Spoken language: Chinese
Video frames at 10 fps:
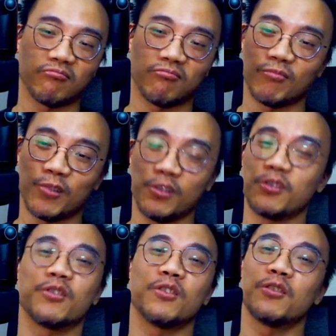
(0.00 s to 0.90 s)
事
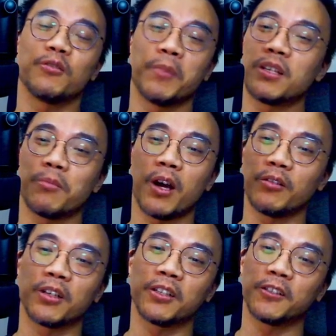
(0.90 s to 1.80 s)
实，没什么好那
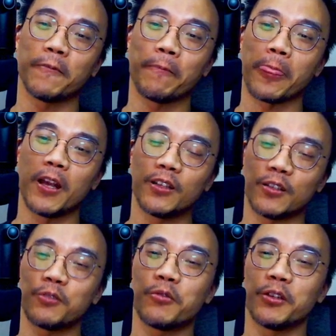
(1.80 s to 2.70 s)
个的。只
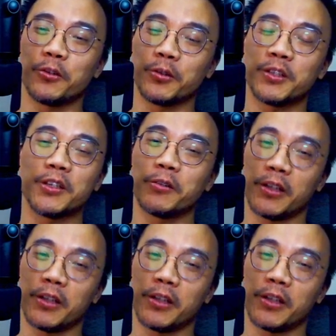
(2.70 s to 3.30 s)
是我的语气有点